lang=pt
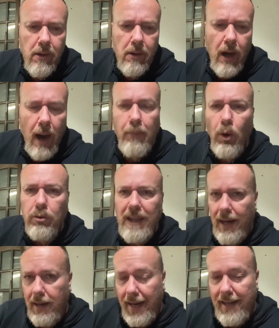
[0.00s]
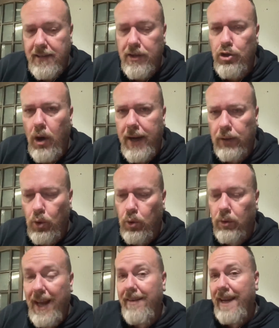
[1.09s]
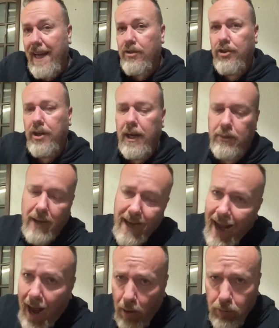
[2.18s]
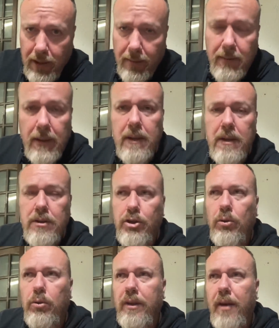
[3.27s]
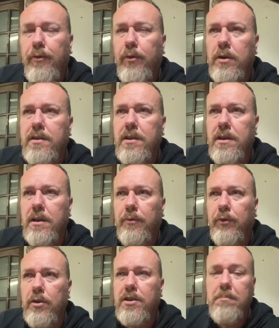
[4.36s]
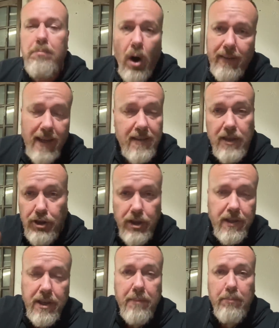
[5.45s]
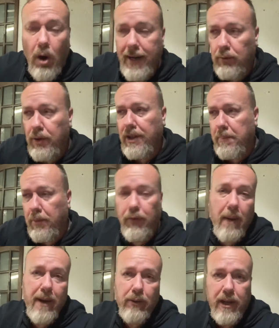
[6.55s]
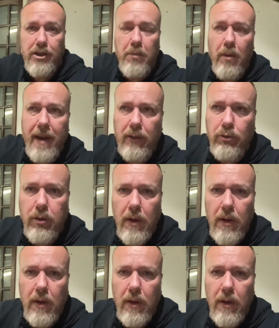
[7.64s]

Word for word: a multa rescisória do CUDE neste ano ela é alta. Se o CUDE fosse, fosse embora, decidisse ir embora do Inter para o Flamengo neste momento,